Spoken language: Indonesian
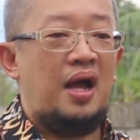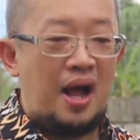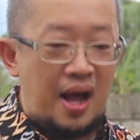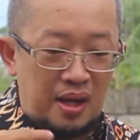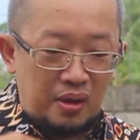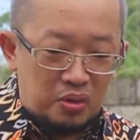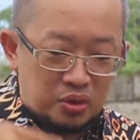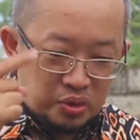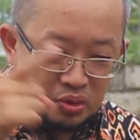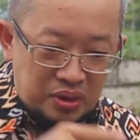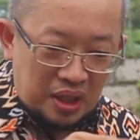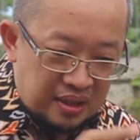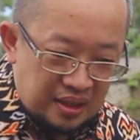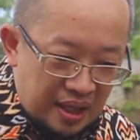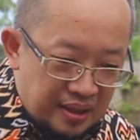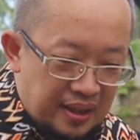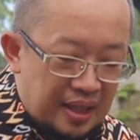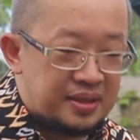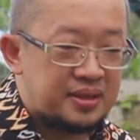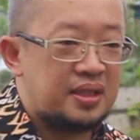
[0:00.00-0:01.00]
aku sudah
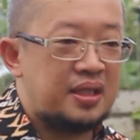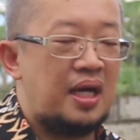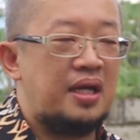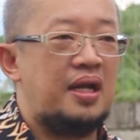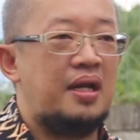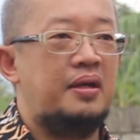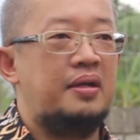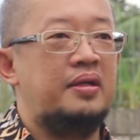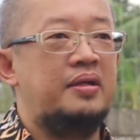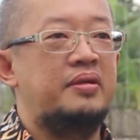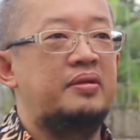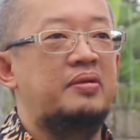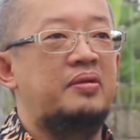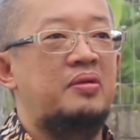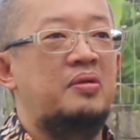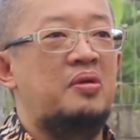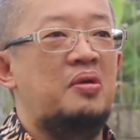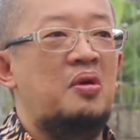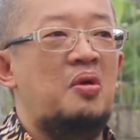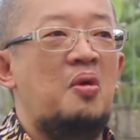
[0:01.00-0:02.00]
datang sekarang.
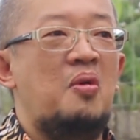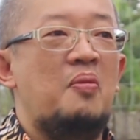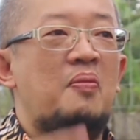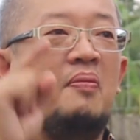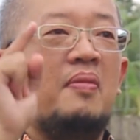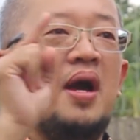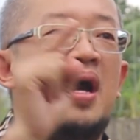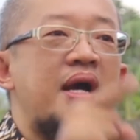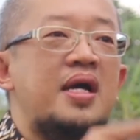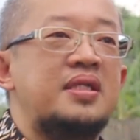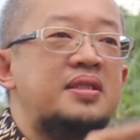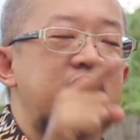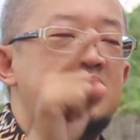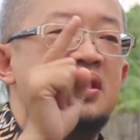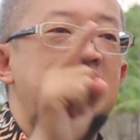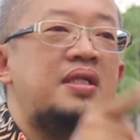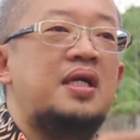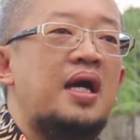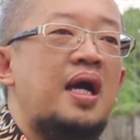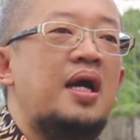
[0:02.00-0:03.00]

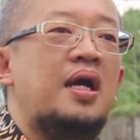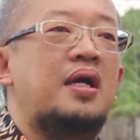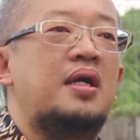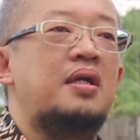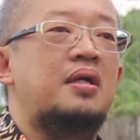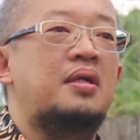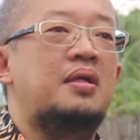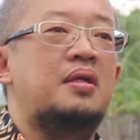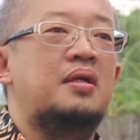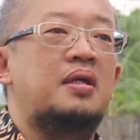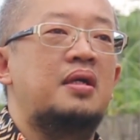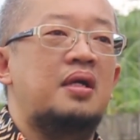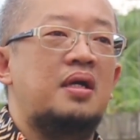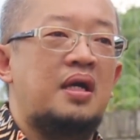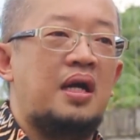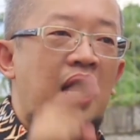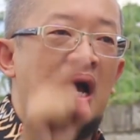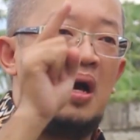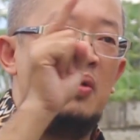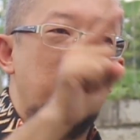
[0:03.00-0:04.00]
Masihkah
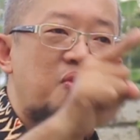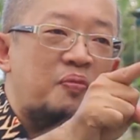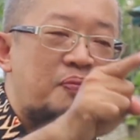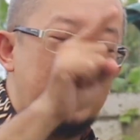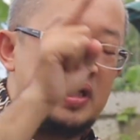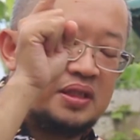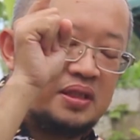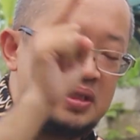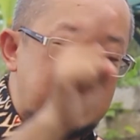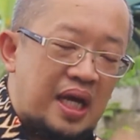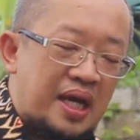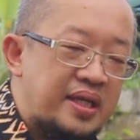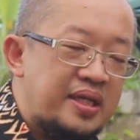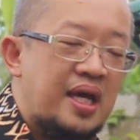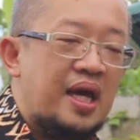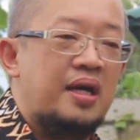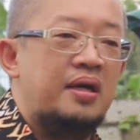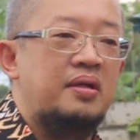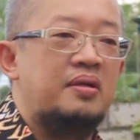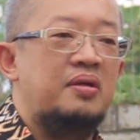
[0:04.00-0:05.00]
kamu
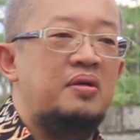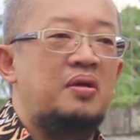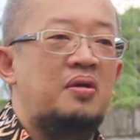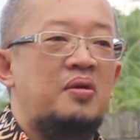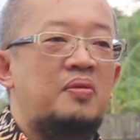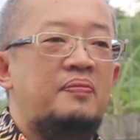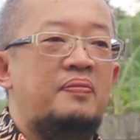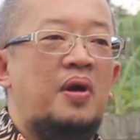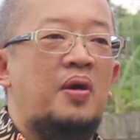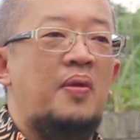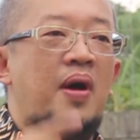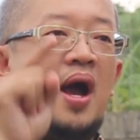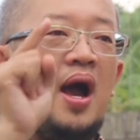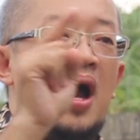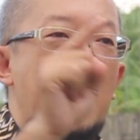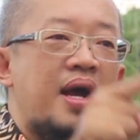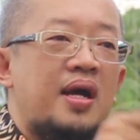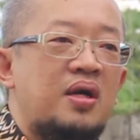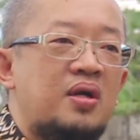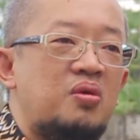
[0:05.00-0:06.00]
percaya bahwa
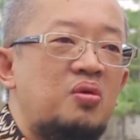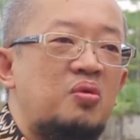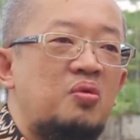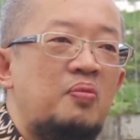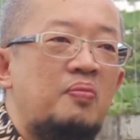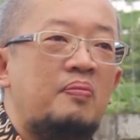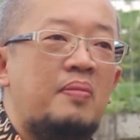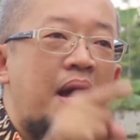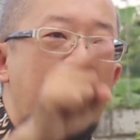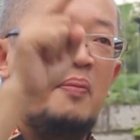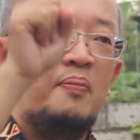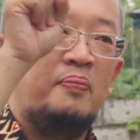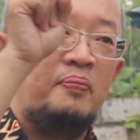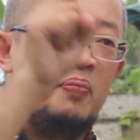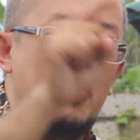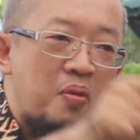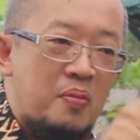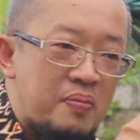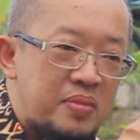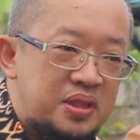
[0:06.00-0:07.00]
aku
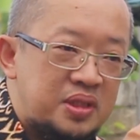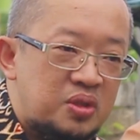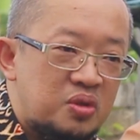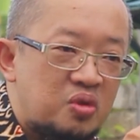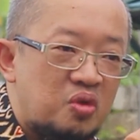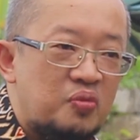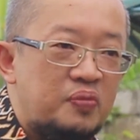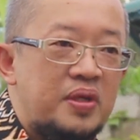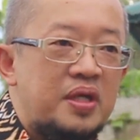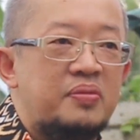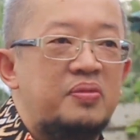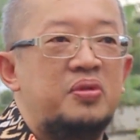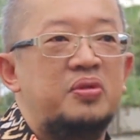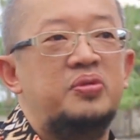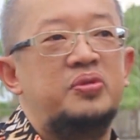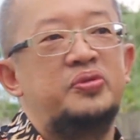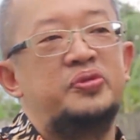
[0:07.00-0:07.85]
mampu mencukupimu?